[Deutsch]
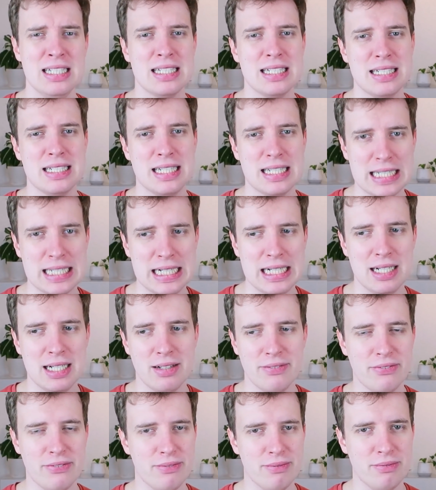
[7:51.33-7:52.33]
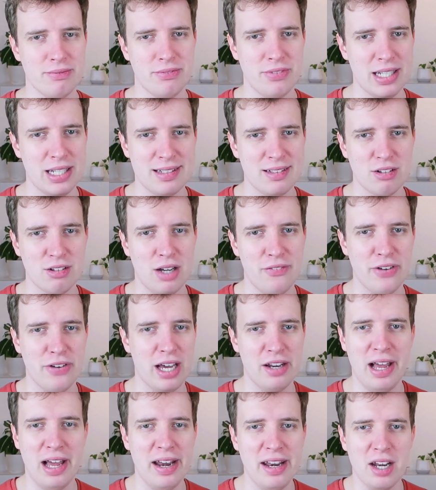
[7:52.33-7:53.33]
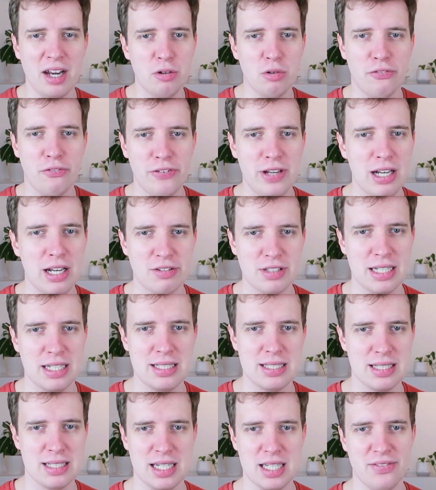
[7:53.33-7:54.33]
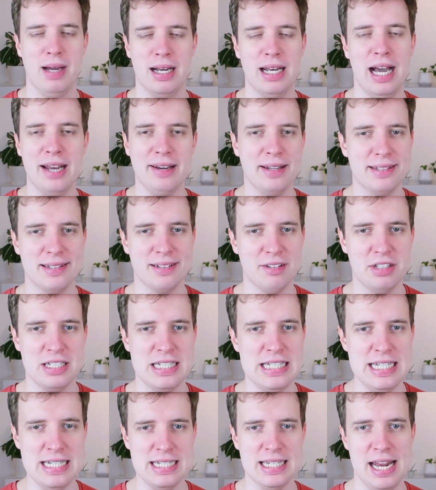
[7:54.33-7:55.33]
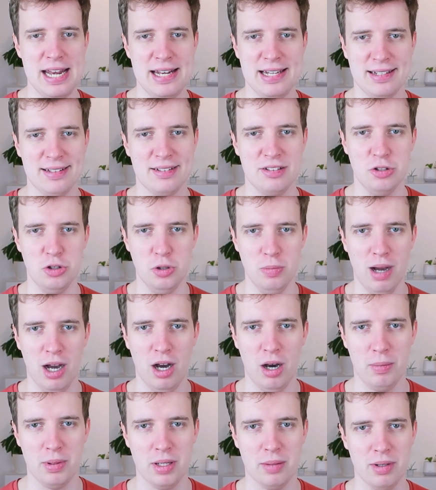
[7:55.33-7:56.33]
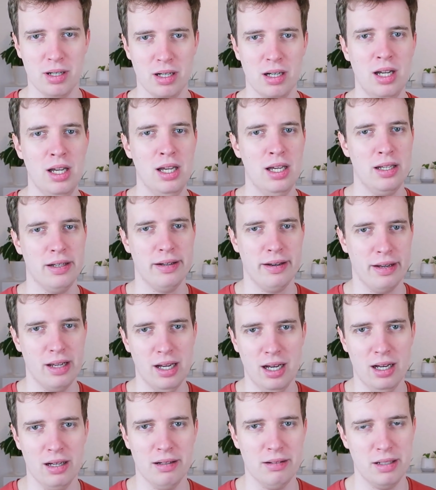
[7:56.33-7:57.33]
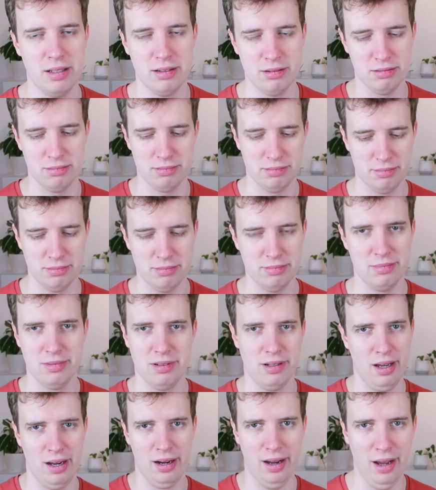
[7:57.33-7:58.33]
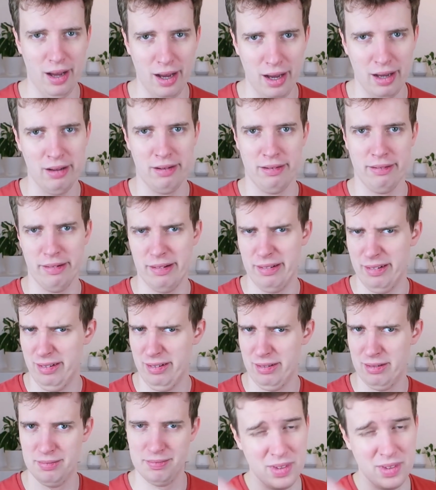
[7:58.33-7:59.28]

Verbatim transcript: Naja, vielleicht sind doch einfach alle anderen nur viel authentischer. Ich meine, Anna ist jetzt auch nicht die hinterhältigste überhaupt, aber naja, also, naja, Ne?